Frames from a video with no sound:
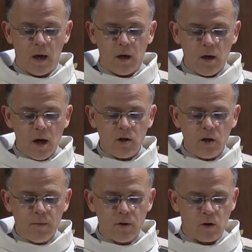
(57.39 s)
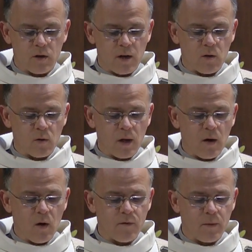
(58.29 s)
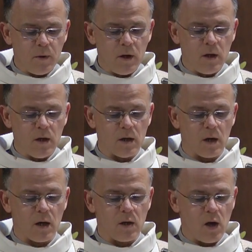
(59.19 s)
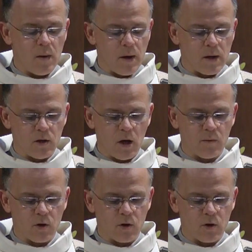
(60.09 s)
I jeśli by co zatrutego wypili, nie będzie im